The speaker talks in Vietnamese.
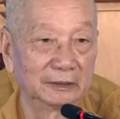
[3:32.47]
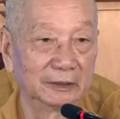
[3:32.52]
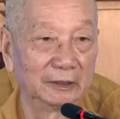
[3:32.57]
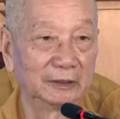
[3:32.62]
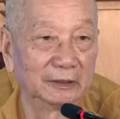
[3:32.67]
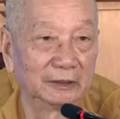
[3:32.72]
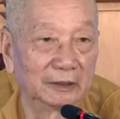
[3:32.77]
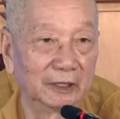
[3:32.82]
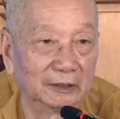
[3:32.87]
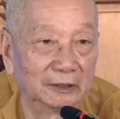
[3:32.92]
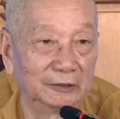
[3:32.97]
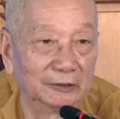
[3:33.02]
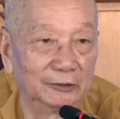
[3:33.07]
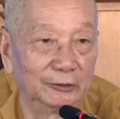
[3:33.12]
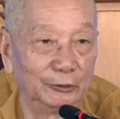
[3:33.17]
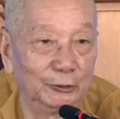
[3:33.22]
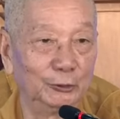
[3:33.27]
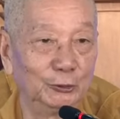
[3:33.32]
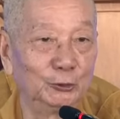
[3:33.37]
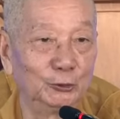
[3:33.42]
tinh
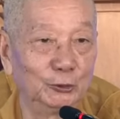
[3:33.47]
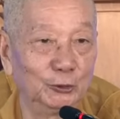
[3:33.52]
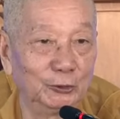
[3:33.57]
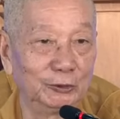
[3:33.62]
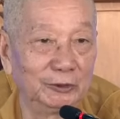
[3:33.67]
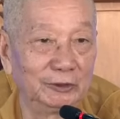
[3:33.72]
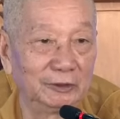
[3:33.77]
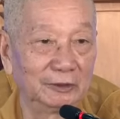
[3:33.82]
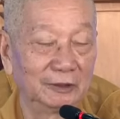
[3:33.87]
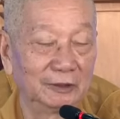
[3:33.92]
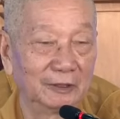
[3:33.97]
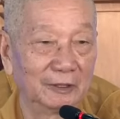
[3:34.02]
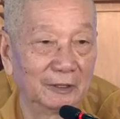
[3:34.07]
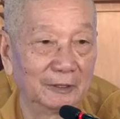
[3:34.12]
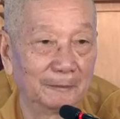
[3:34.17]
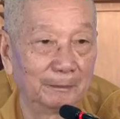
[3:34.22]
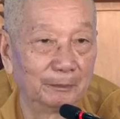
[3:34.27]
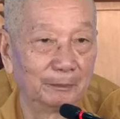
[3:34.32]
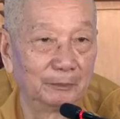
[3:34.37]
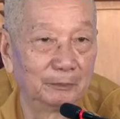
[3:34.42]
thần yếu đuối,
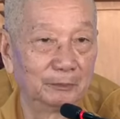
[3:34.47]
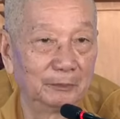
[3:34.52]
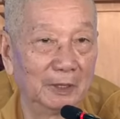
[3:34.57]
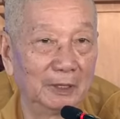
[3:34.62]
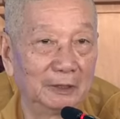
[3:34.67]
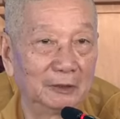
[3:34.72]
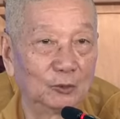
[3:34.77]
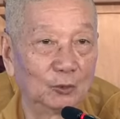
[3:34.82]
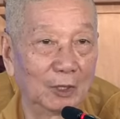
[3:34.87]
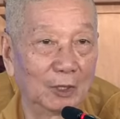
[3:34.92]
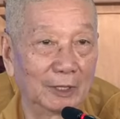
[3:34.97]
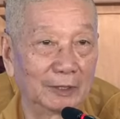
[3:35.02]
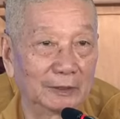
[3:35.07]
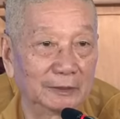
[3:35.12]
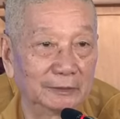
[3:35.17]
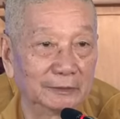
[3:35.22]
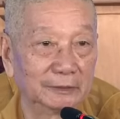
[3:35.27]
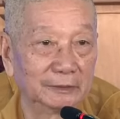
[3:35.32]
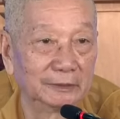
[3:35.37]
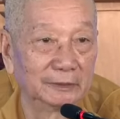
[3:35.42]
bệnh
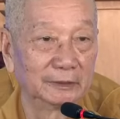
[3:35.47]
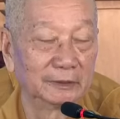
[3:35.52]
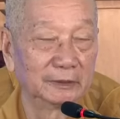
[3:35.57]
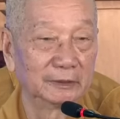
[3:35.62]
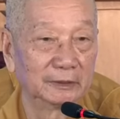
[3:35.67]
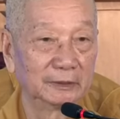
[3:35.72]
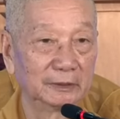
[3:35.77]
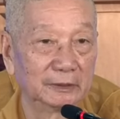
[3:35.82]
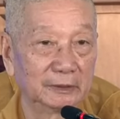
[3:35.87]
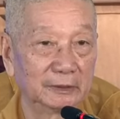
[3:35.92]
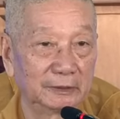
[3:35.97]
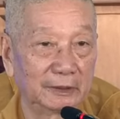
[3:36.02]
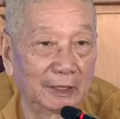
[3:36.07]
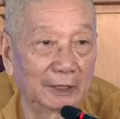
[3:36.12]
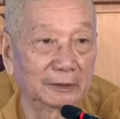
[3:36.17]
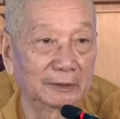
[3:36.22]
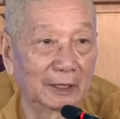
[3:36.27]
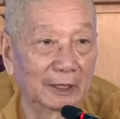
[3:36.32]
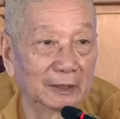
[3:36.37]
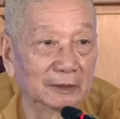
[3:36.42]
hoạn
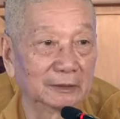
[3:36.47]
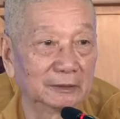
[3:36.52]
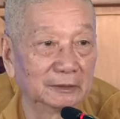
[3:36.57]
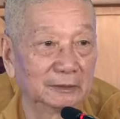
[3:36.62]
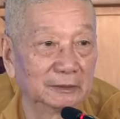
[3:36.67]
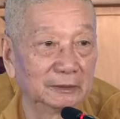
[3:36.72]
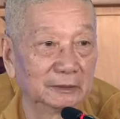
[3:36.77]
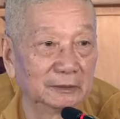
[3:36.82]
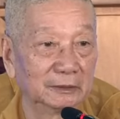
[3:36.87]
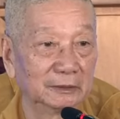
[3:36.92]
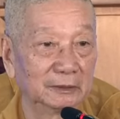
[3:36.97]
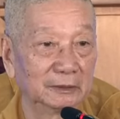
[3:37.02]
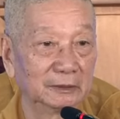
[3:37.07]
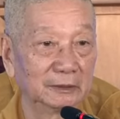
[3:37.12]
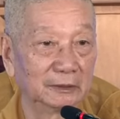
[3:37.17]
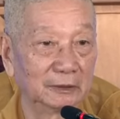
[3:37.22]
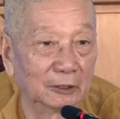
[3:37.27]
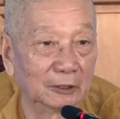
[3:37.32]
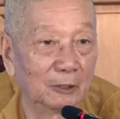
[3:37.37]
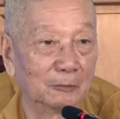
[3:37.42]
chắc chắn
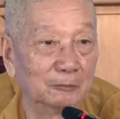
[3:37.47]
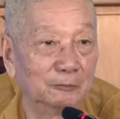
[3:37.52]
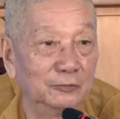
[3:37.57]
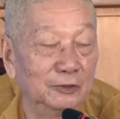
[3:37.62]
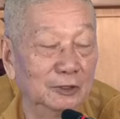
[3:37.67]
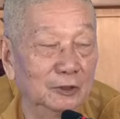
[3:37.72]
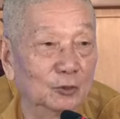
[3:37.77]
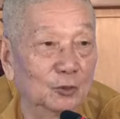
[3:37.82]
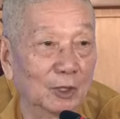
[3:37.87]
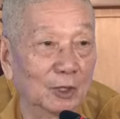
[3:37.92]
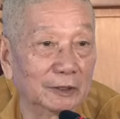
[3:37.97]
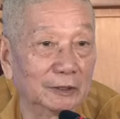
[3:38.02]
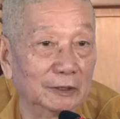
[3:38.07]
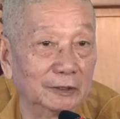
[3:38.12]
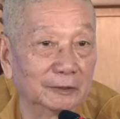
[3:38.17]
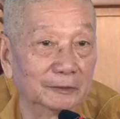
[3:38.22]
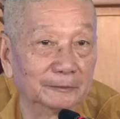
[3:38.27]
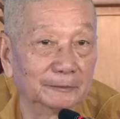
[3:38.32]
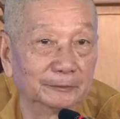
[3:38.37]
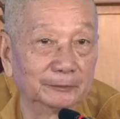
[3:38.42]
không vượt qua
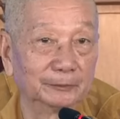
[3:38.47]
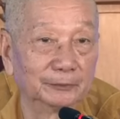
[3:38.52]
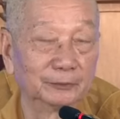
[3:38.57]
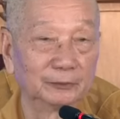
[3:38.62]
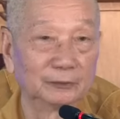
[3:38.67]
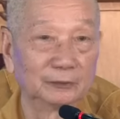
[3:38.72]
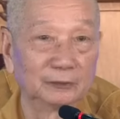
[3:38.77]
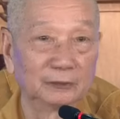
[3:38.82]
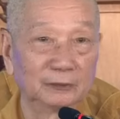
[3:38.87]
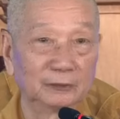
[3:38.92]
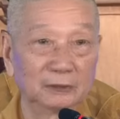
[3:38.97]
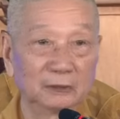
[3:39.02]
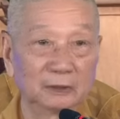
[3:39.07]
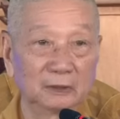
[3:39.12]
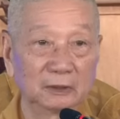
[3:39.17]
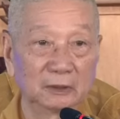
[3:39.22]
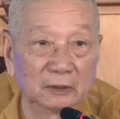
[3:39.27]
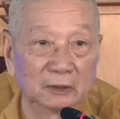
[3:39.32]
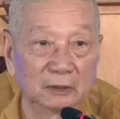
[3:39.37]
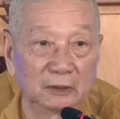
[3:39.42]
được.
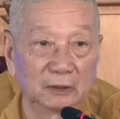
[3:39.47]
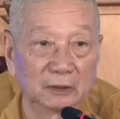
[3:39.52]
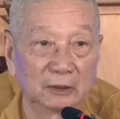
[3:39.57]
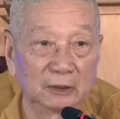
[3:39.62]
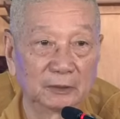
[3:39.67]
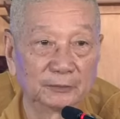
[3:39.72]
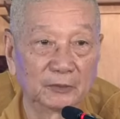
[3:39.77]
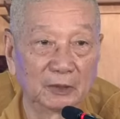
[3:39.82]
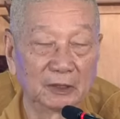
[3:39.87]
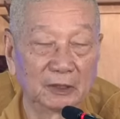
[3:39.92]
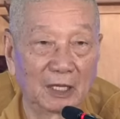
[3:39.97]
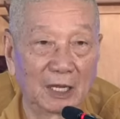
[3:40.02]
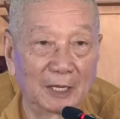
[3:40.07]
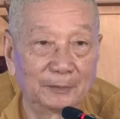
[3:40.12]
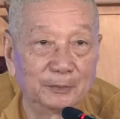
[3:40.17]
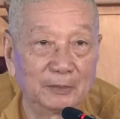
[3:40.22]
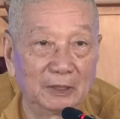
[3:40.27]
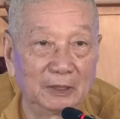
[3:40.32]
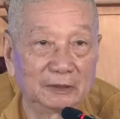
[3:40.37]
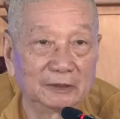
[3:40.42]
Cái phần
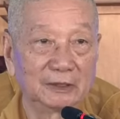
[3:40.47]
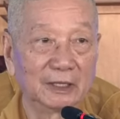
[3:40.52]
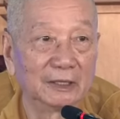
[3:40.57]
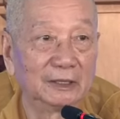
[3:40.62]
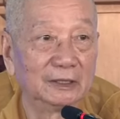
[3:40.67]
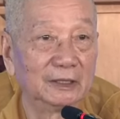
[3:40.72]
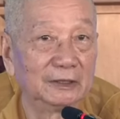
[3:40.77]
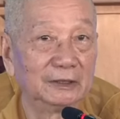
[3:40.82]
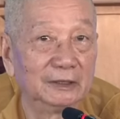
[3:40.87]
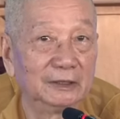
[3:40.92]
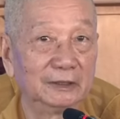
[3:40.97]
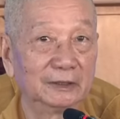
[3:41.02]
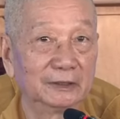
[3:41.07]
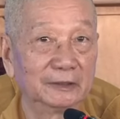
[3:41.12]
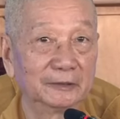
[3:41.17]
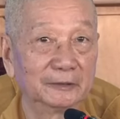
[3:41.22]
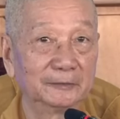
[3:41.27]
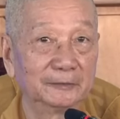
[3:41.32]
áp lực này là gì?